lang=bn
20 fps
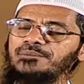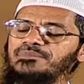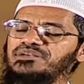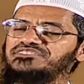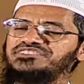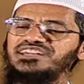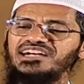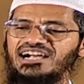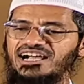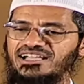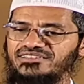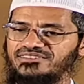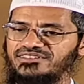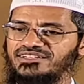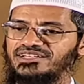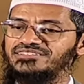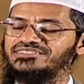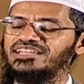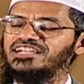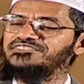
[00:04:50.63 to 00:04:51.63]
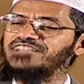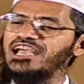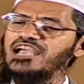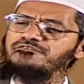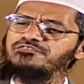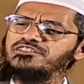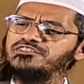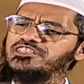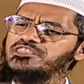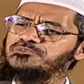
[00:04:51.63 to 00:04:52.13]
স্তম্ভ হচ্ছে জাকাত
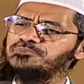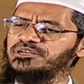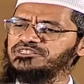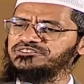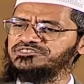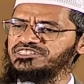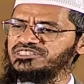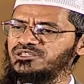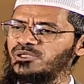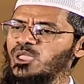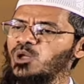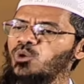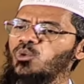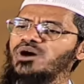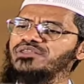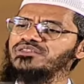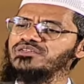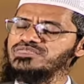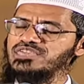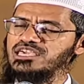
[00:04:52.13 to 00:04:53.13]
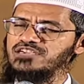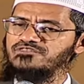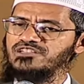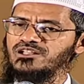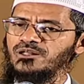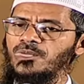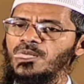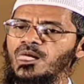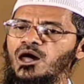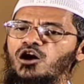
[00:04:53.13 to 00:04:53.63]
যে প্রত্যেক ধনী লোক যাদের
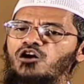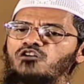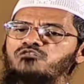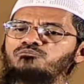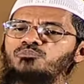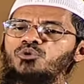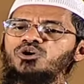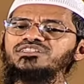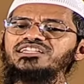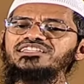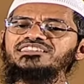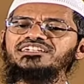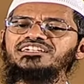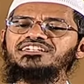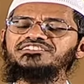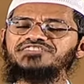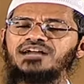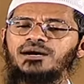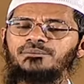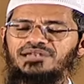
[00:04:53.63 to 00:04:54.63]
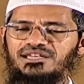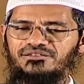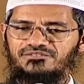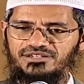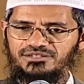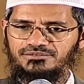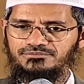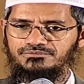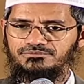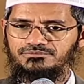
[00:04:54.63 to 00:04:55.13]
সঞ্চয় নিসাব লেভেলের
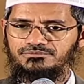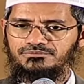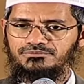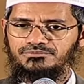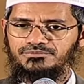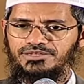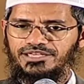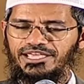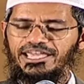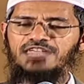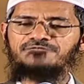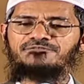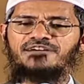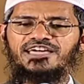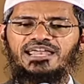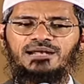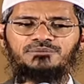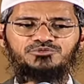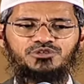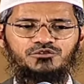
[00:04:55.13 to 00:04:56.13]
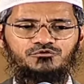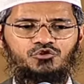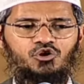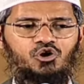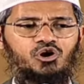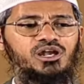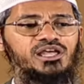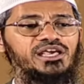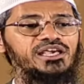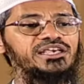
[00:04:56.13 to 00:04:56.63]
উপরে পঁচাশি গ্রাম
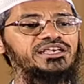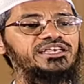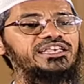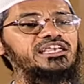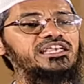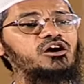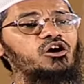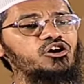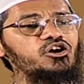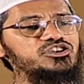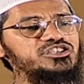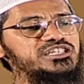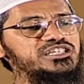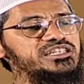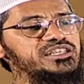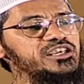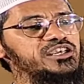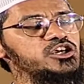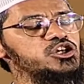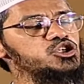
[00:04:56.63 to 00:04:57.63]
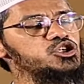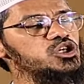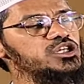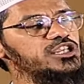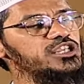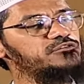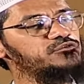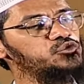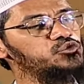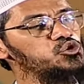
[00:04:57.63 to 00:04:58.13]
স্বর্ণ সে প্রতি
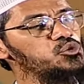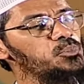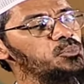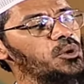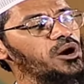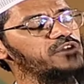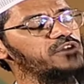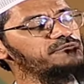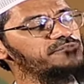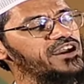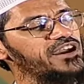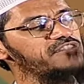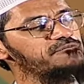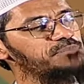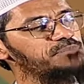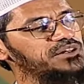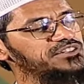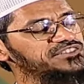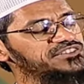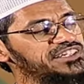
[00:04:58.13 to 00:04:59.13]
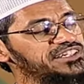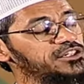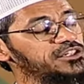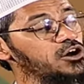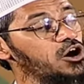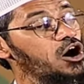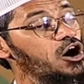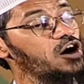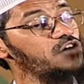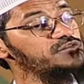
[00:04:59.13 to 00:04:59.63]
হিজড়ি বছরে সেই
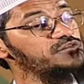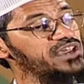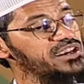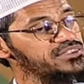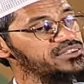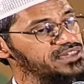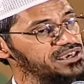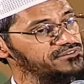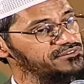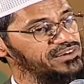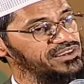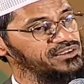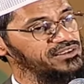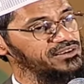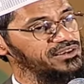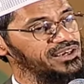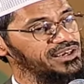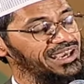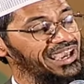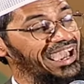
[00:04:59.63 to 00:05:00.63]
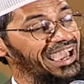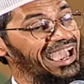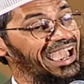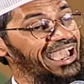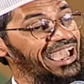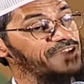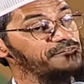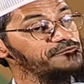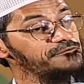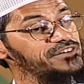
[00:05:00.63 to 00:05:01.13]
সঞ্চয়ের আড়াই পার্সেন্ট
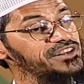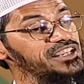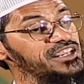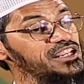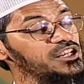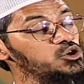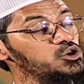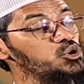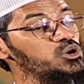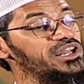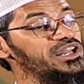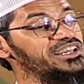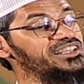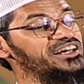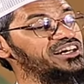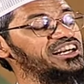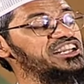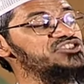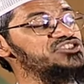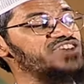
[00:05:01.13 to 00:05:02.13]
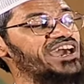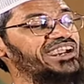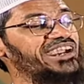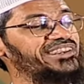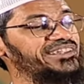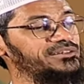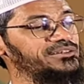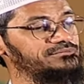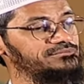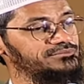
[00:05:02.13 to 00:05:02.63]
জাকাত হিসেবে দান
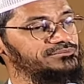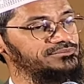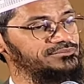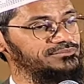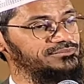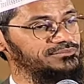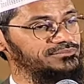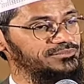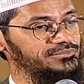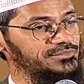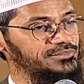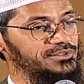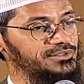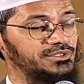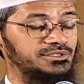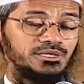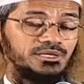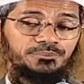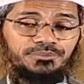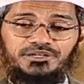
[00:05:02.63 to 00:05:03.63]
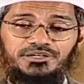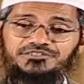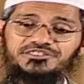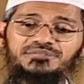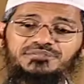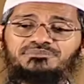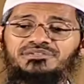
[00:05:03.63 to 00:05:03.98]
করে দেবে সেই